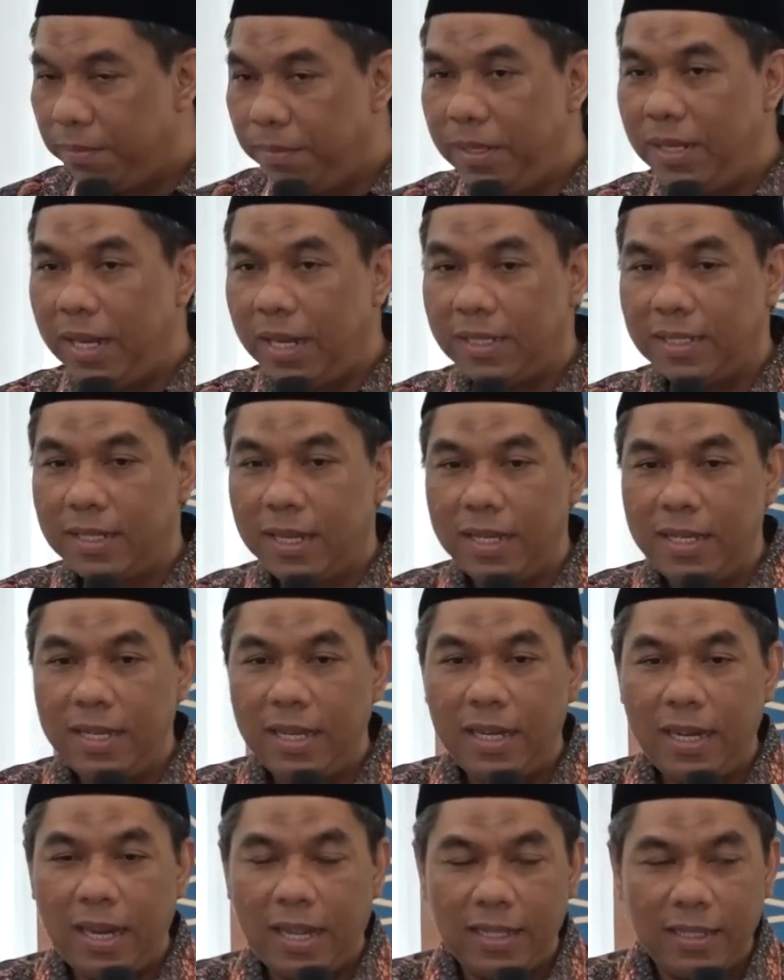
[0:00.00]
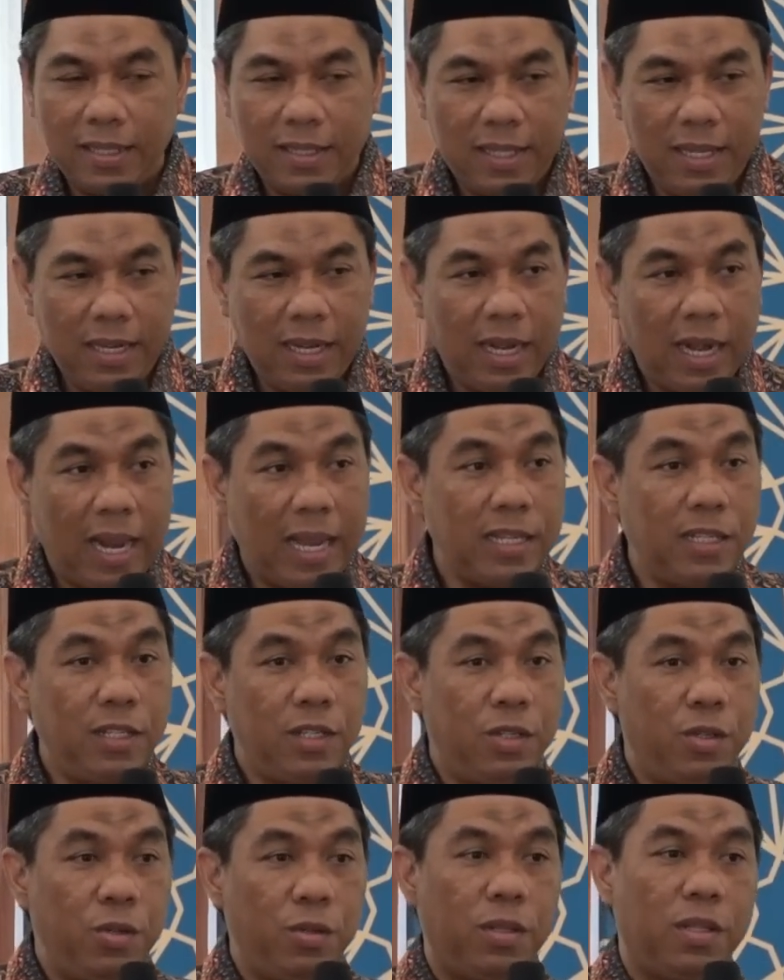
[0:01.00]
biasanya nanti
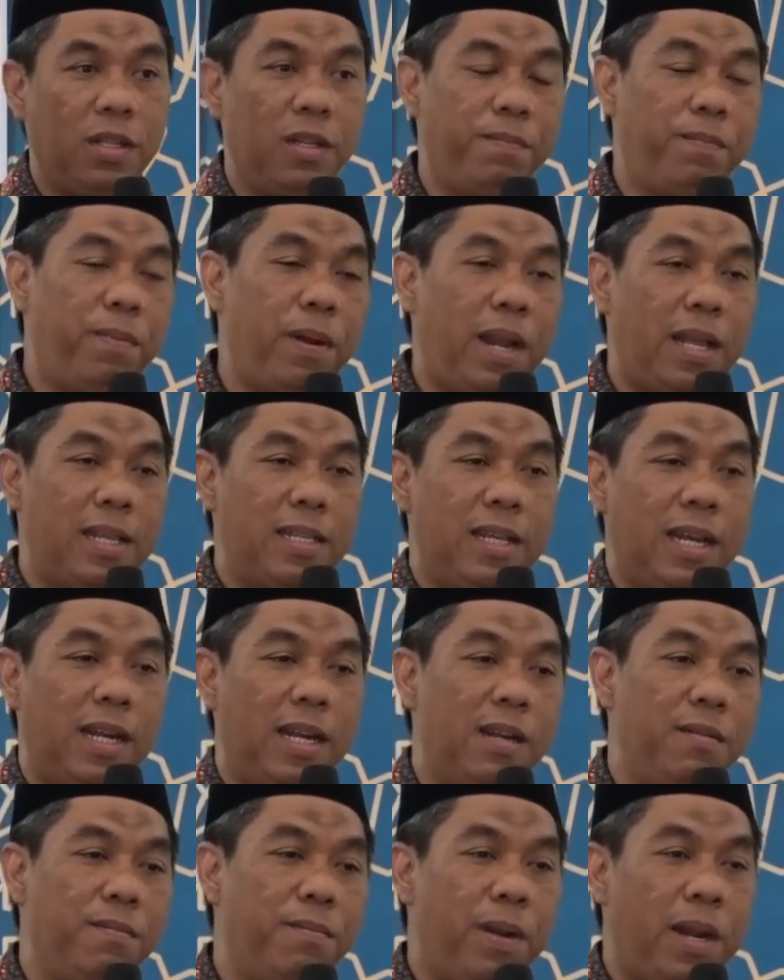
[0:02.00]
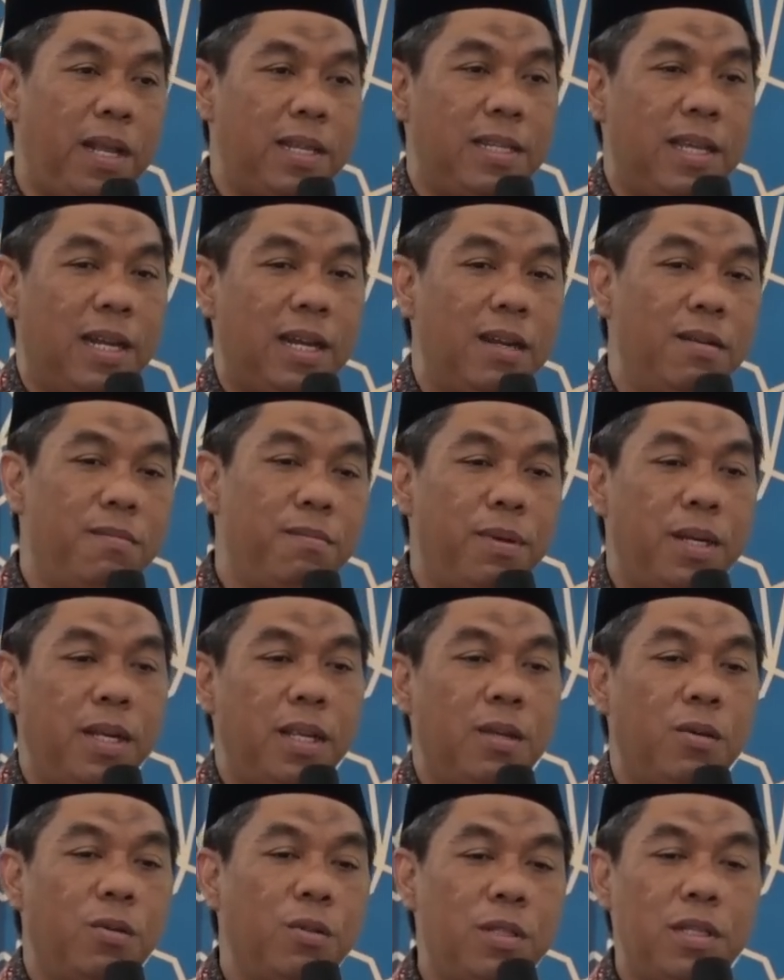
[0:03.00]
lanjut ke pelajaran-pelajaran
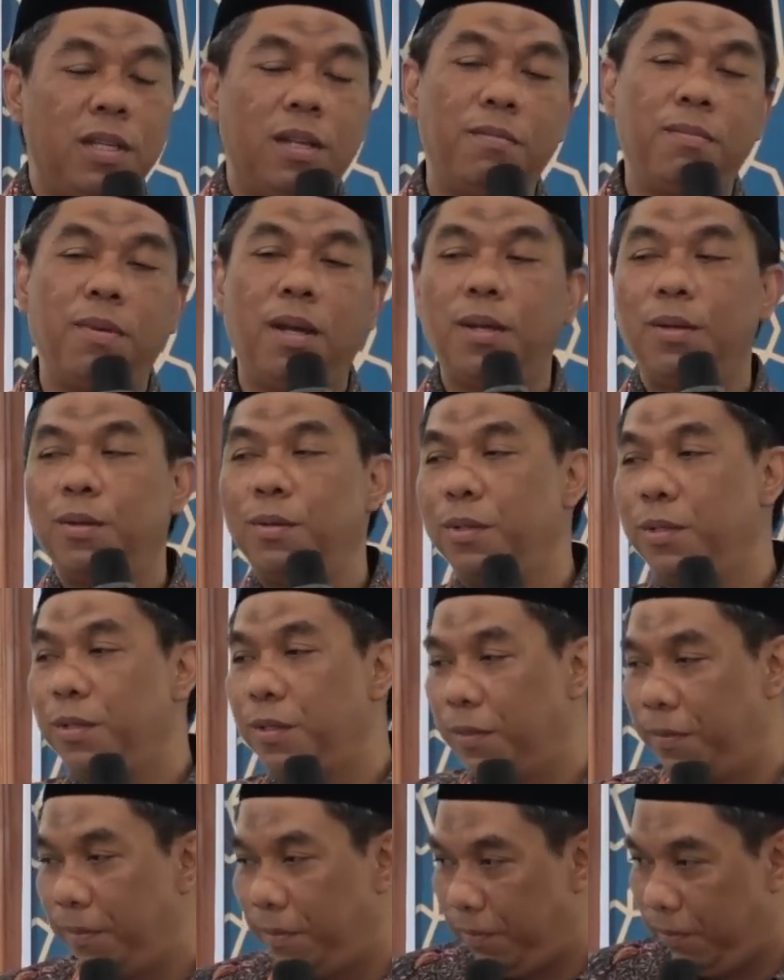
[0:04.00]
berikutnya bagus.